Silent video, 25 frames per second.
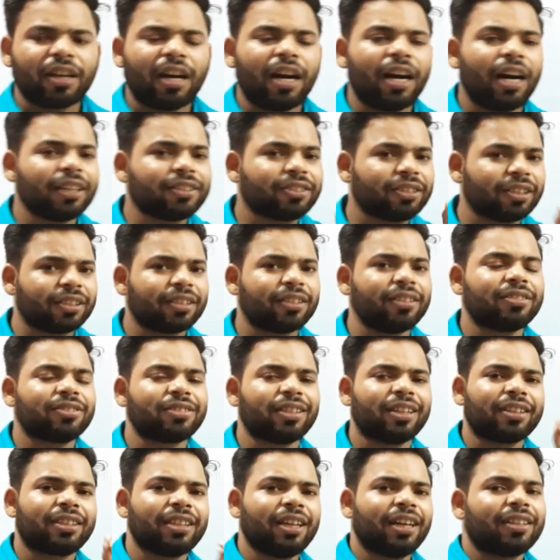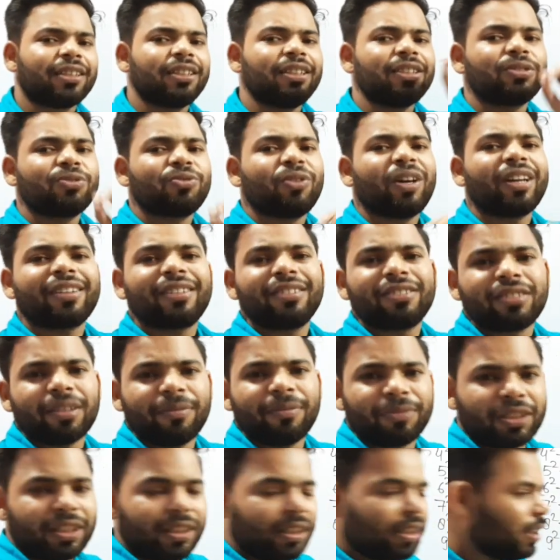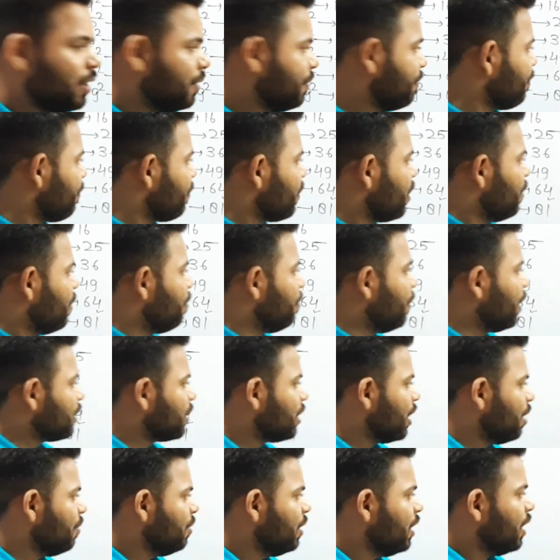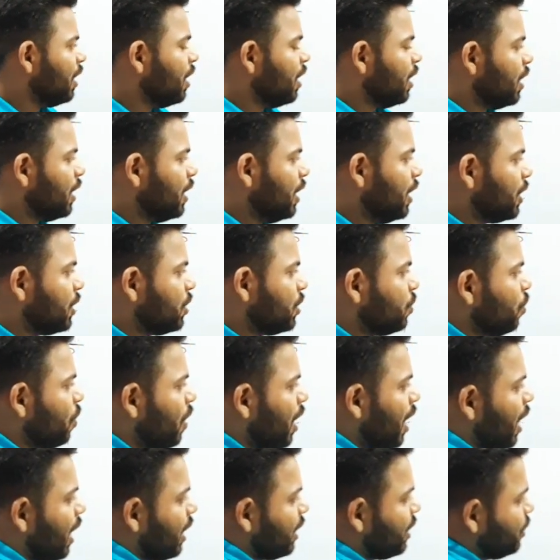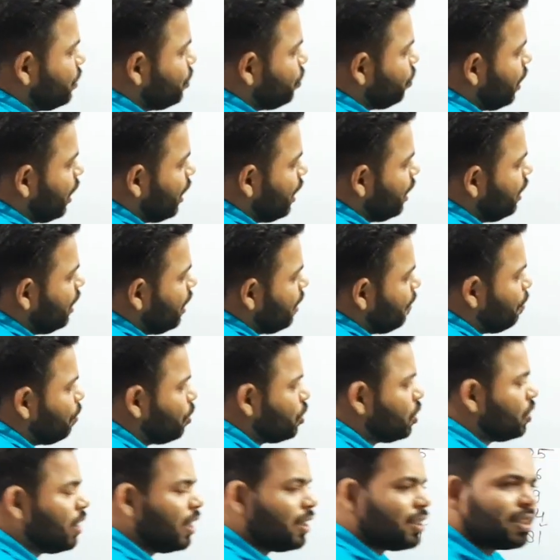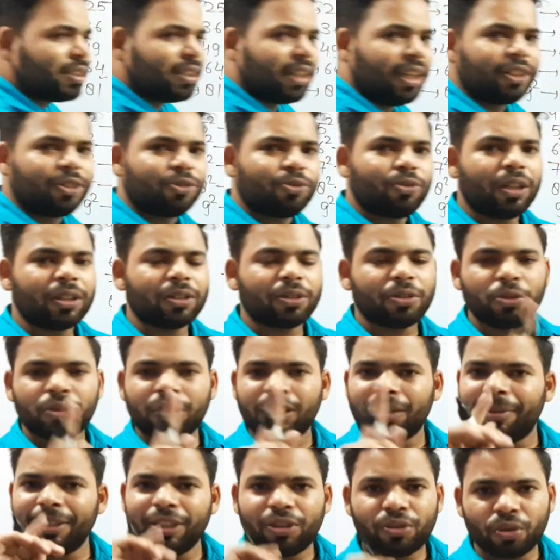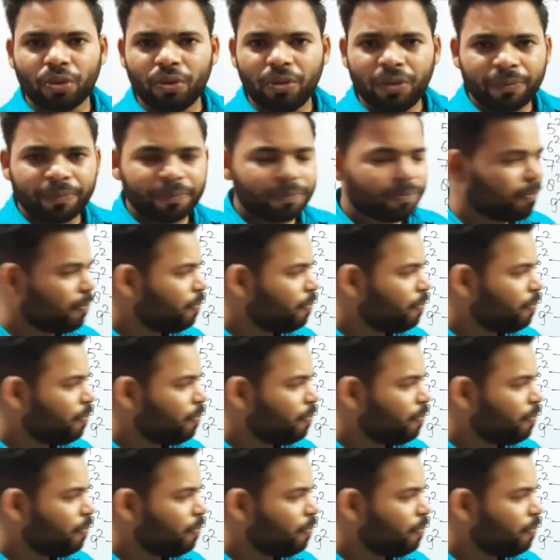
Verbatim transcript: कहां तक की संख्या के स्क्वायर के समथिंग है मतलब 108 जो है वो 10 का स्क्वायर तो होता भाई 100